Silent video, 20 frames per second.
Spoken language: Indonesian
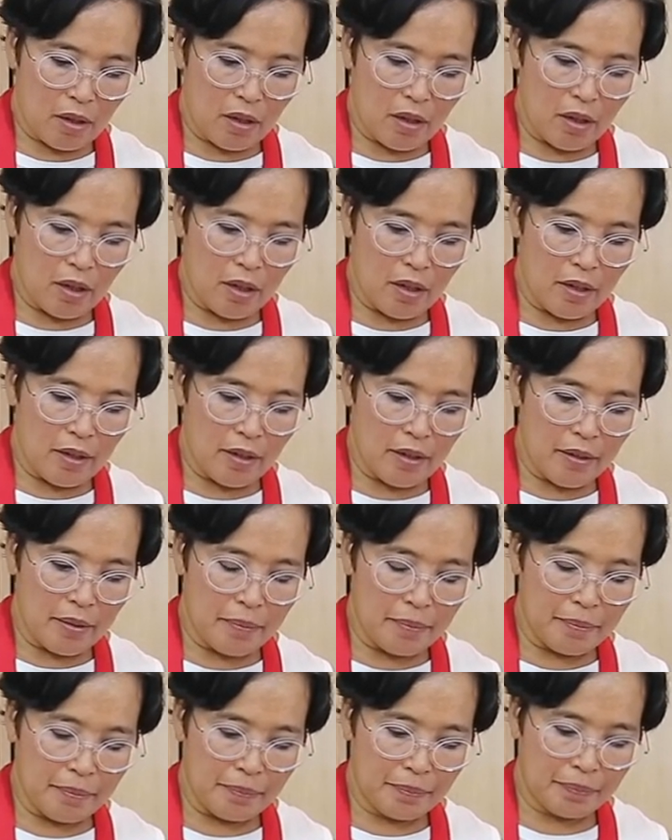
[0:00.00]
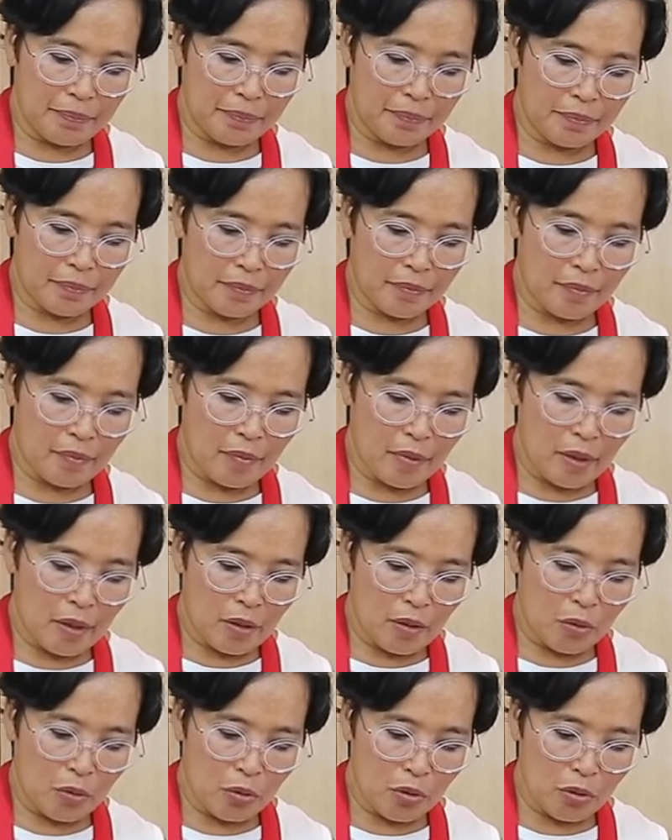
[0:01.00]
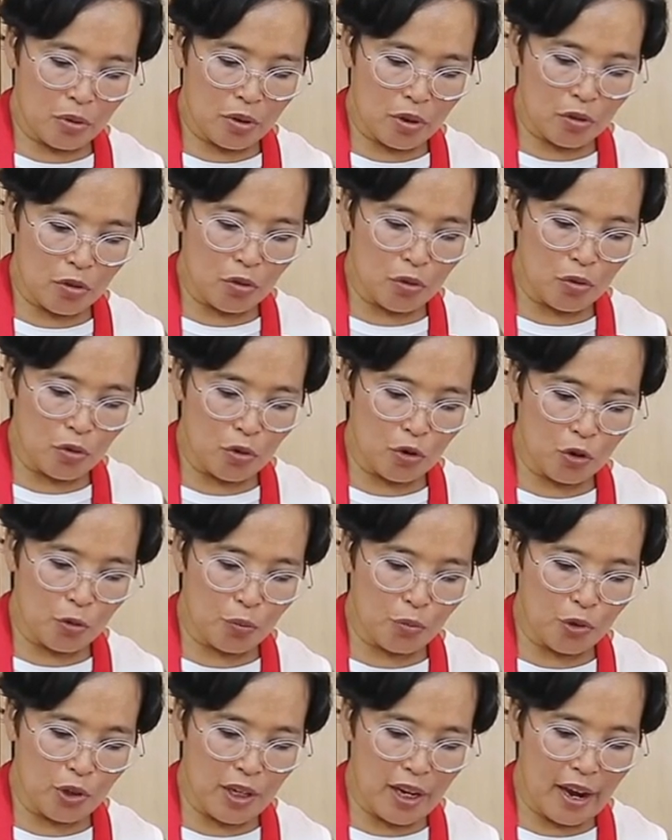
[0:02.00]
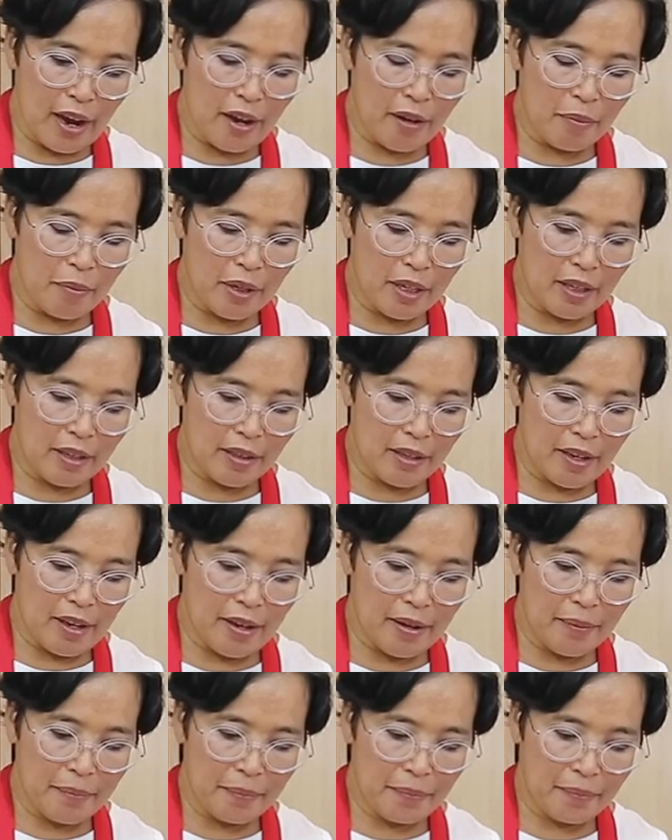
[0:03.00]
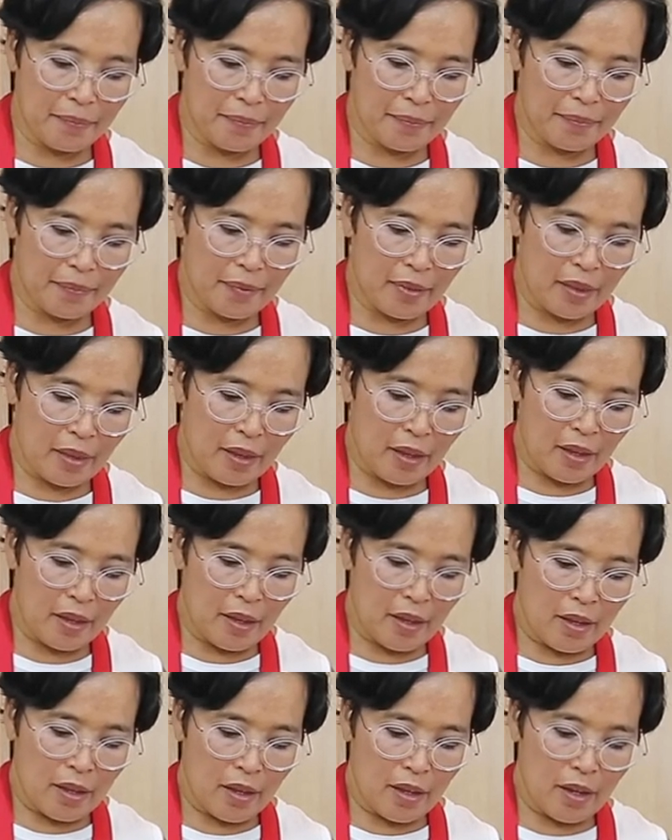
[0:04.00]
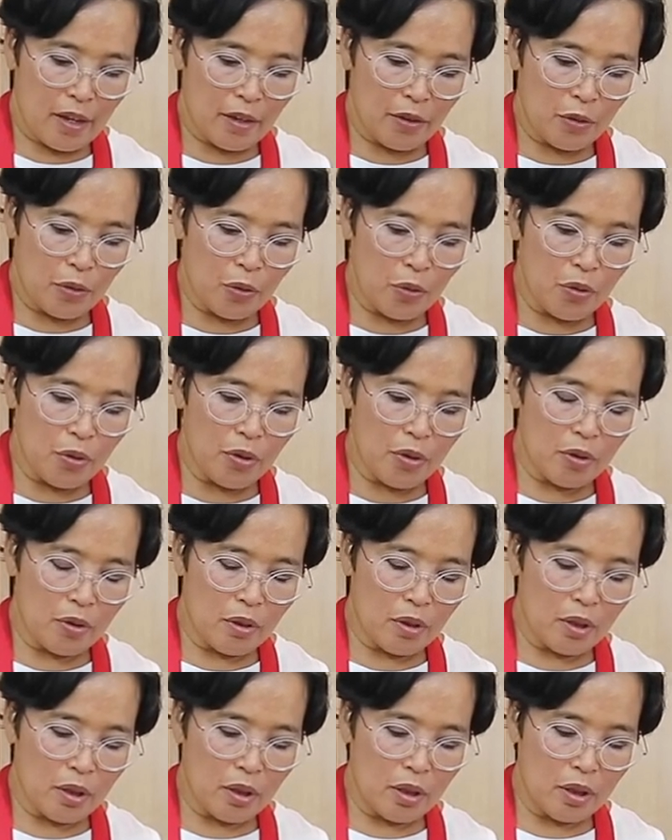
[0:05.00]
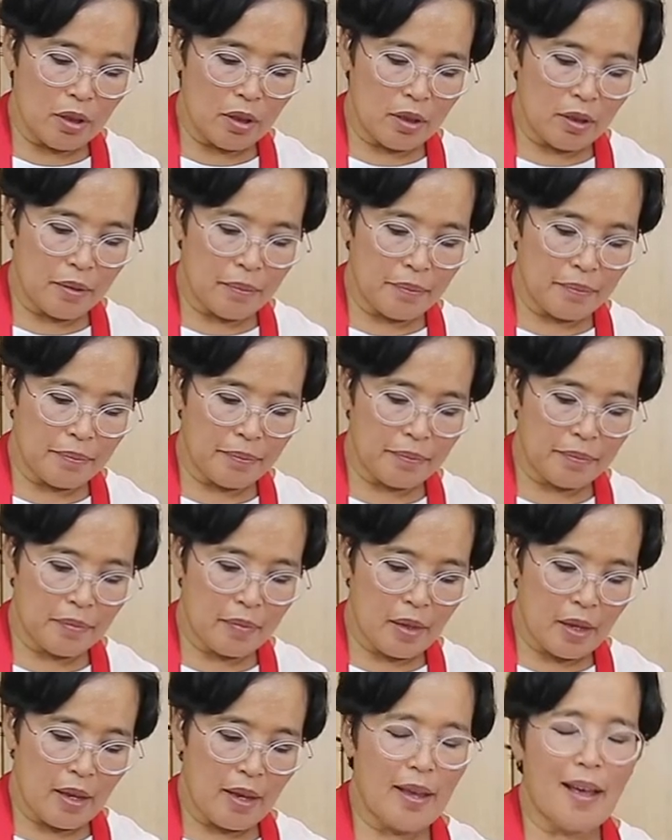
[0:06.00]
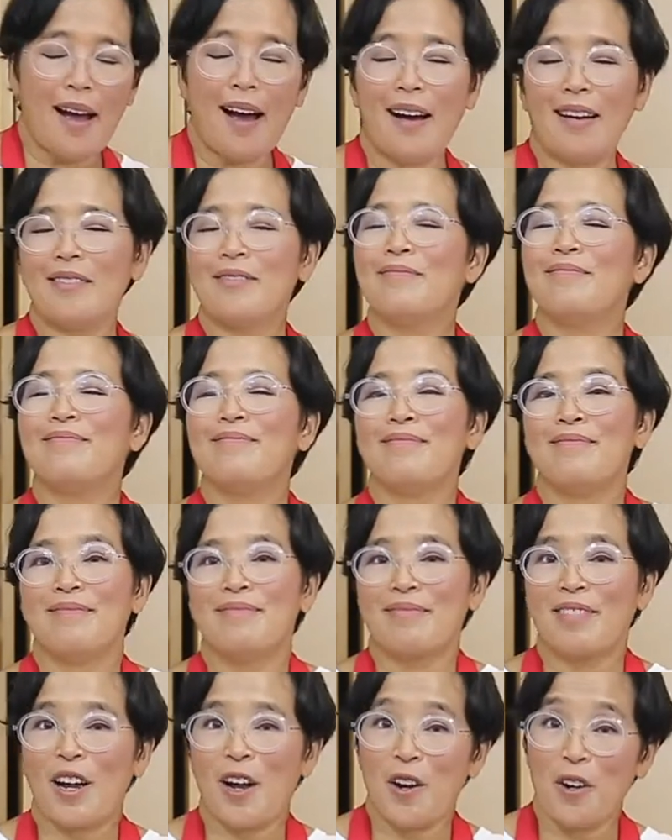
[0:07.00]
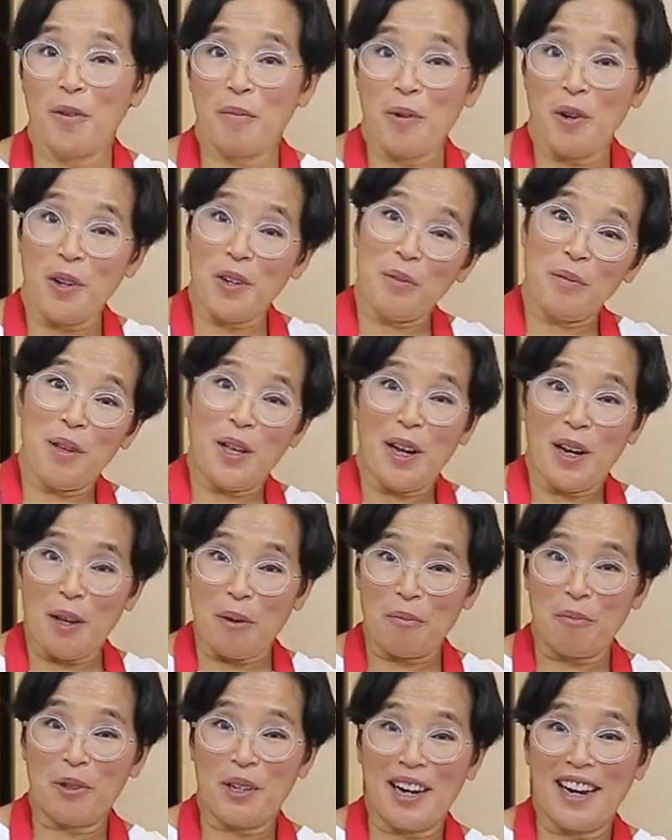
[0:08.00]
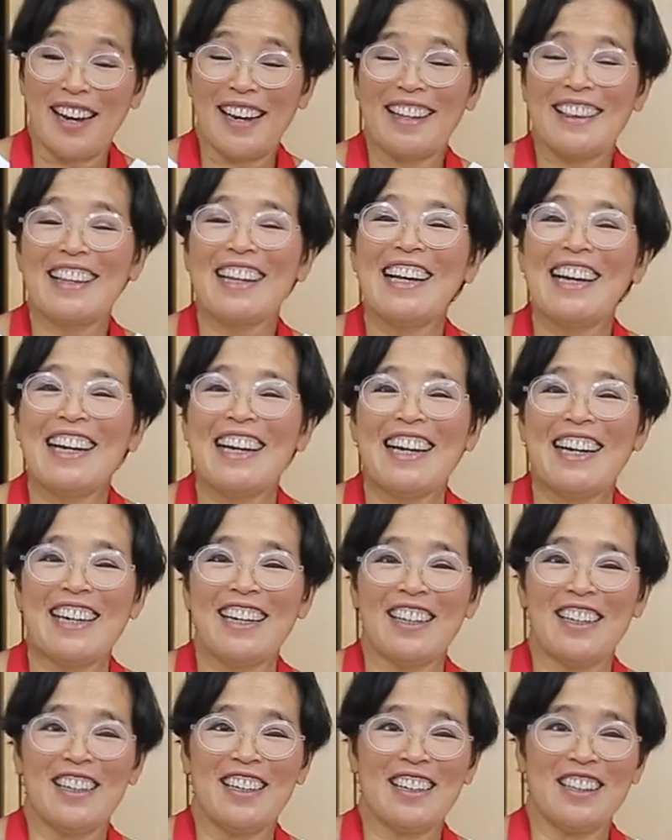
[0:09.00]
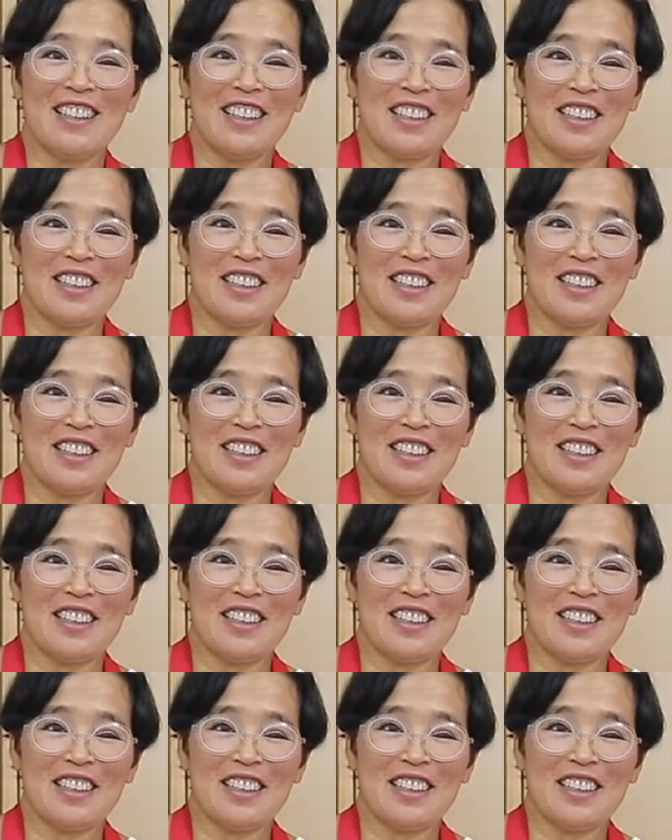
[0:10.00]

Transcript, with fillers: uh, kuskus itu cukup mudah bikinnya yaitu um, ya kalau mau lebih elaborate uh,